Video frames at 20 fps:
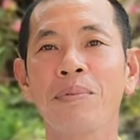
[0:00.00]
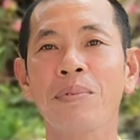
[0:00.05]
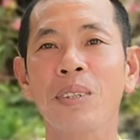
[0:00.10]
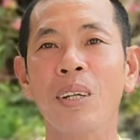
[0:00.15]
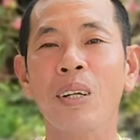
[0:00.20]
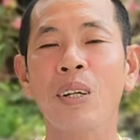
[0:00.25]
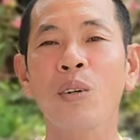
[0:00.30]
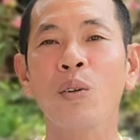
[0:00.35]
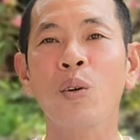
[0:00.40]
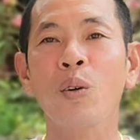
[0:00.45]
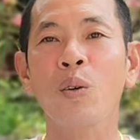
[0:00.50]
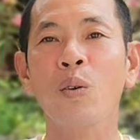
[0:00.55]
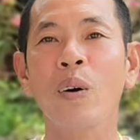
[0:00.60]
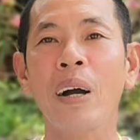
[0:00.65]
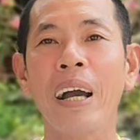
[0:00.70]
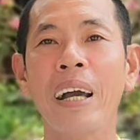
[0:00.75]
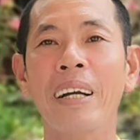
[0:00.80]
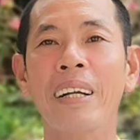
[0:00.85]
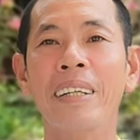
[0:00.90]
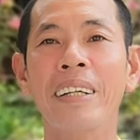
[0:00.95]
cho nó nguôi
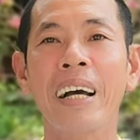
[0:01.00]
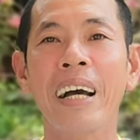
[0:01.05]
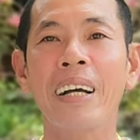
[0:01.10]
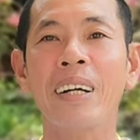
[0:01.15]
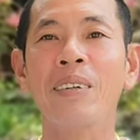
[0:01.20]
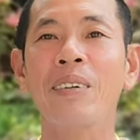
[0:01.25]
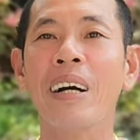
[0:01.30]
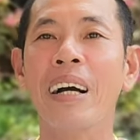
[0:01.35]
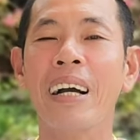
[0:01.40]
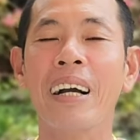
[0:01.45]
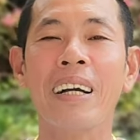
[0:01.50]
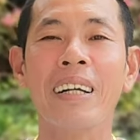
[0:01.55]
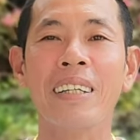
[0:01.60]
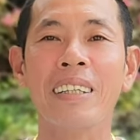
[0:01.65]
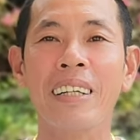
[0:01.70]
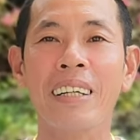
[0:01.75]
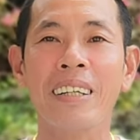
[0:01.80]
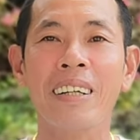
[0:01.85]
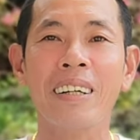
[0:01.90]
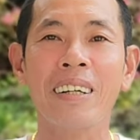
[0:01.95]
ngoai nó giải qua
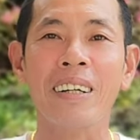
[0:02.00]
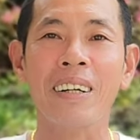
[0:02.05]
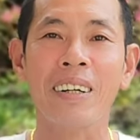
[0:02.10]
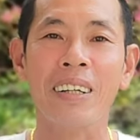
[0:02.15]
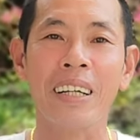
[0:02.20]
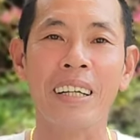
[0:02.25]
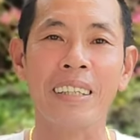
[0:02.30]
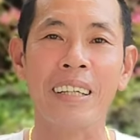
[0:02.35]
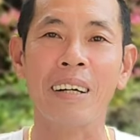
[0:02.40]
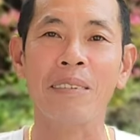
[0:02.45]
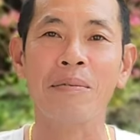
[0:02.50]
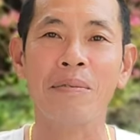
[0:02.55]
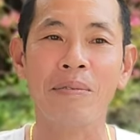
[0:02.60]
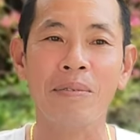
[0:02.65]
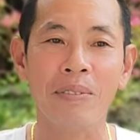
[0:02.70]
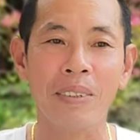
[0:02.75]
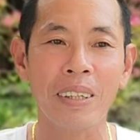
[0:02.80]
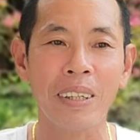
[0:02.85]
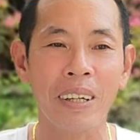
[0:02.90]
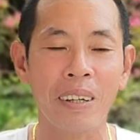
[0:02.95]
cái cái đó rồi là dạ, xong dạ.
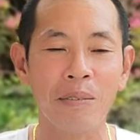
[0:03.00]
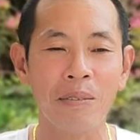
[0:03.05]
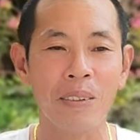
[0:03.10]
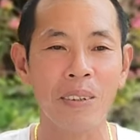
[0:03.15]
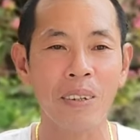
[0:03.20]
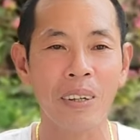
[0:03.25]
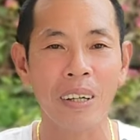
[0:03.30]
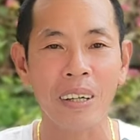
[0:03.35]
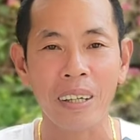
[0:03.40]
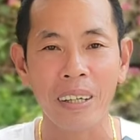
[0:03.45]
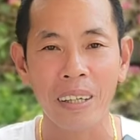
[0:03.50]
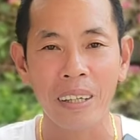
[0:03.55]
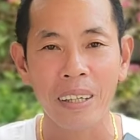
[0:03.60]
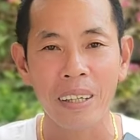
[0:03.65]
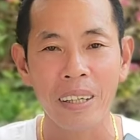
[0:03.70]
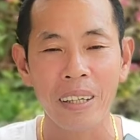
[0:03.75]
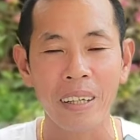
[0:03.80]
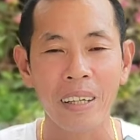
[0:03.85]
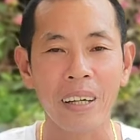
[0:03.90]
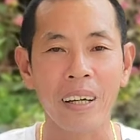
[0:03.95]
chứ không có
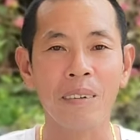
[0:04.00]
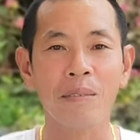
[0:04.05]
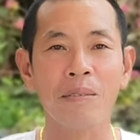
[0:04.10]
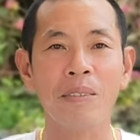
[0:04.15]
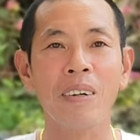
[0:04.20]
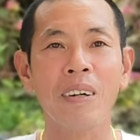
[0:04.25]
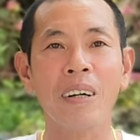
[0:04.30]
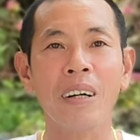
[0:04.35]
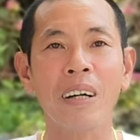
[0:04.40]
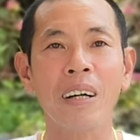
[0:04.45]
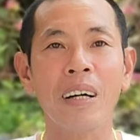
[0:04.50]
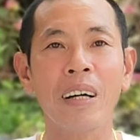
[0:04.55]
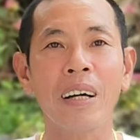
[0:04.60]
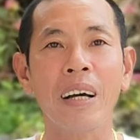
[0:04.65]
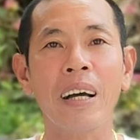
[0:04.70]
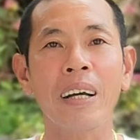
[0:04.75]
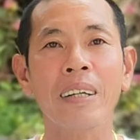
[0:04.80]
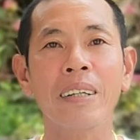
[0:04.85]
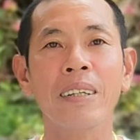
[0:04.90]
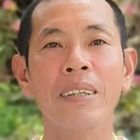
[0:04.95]
không có à,
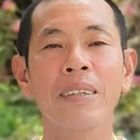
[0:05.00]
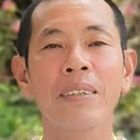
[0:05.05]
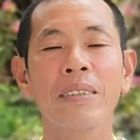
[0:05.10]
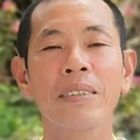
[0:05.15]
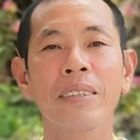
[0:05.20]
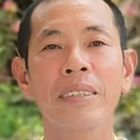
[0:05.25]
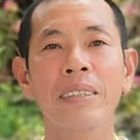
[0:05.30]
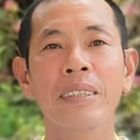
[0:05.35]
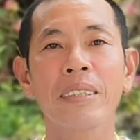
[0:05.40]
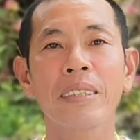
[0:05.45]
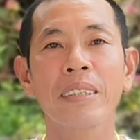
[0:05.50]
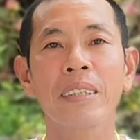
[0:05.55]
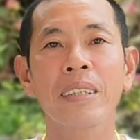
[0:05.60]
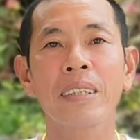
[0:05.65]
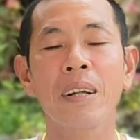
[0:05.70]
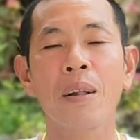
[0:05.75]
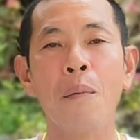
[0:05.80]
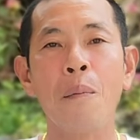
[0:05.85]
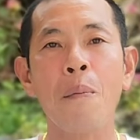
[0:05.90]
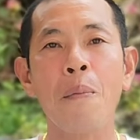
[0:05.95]
ấy
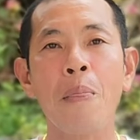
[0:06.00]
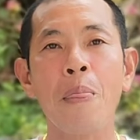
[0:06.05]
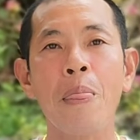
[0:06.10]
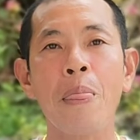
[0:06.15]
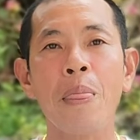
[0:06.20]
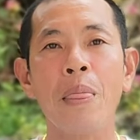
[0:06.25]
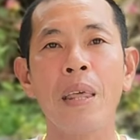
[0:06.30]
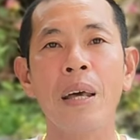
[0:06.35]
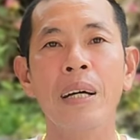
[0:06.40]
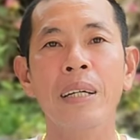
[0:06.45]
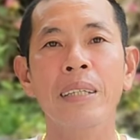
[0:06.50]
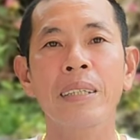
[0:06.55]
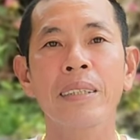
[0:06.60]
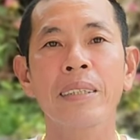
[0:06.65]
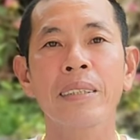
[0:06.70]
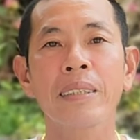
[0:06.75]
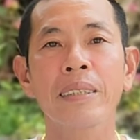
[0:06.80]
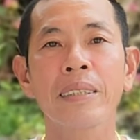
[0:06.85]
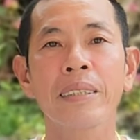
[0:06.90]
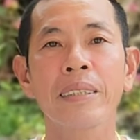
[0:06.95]
như vậy là cho
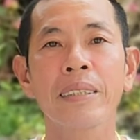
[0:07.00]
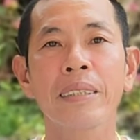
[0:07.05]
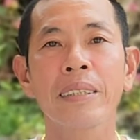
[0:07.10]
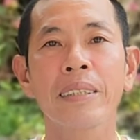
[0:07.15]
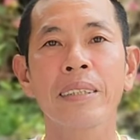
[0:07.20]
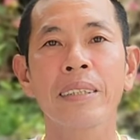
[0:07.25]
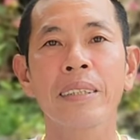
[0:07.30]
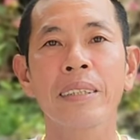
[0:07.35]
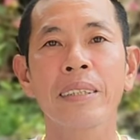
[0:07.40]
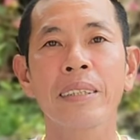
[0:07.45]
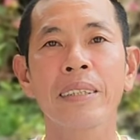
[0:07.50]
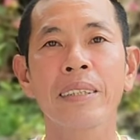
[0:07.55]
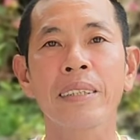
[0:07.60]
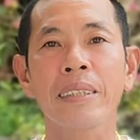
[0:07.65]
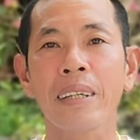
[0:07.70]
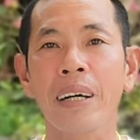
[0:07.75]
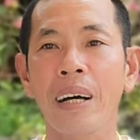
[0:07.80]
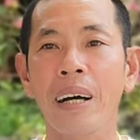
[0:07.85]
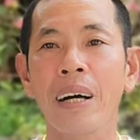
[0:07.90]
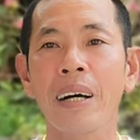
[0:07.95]
cho cho nó yên ha anh
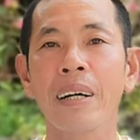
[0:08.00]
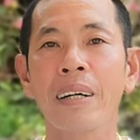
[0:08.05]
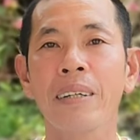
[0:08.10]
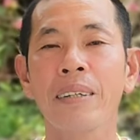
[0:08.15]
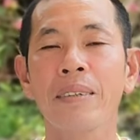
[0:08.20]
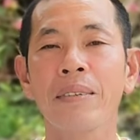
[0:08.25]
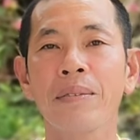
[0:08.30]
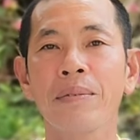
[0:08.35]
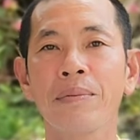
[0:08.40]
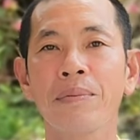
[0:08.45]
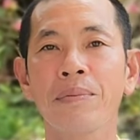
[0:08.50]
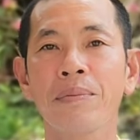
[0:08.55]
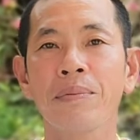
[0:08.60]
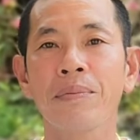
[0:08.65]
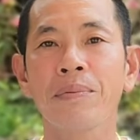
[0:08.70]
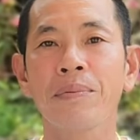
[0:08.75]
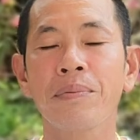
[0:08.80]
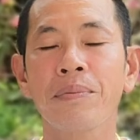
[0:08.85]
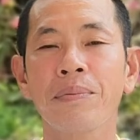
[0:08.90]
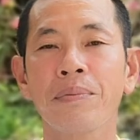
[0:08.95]
ha dạ. Dạ.
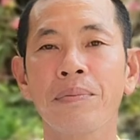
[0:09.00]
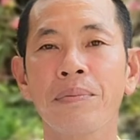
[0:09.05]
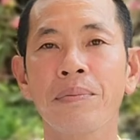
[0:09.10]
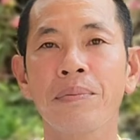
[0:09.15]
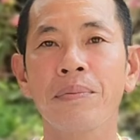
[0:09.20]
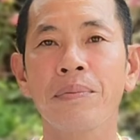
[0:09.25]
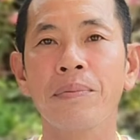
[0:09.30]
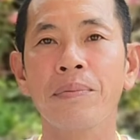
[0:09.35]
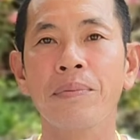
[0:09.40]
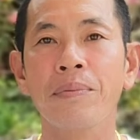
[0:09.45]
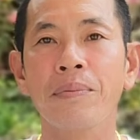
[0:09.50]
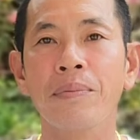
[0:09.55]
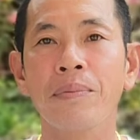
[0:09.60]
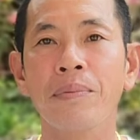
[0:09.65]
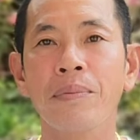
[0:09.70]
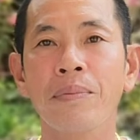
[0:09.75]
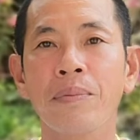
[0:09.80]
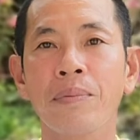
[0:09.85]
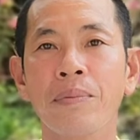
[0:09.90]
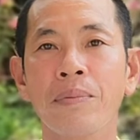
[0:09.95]

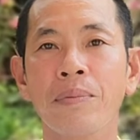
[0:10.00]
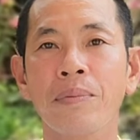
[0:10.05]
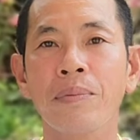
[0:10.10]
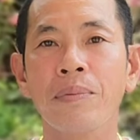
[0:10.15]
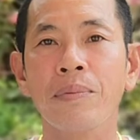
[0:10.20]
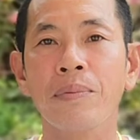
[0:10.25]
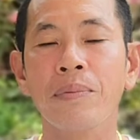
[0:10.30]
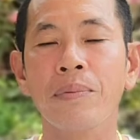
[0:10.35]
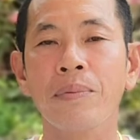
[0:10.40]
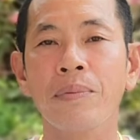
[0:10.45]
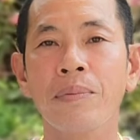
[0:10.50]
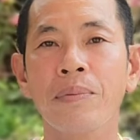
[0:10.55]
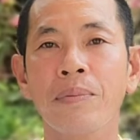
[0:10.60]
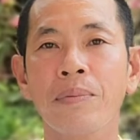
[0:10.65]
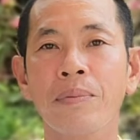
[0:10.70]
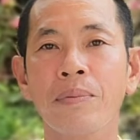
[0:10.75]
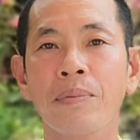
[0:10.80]
rồi thì à, thành viên cũng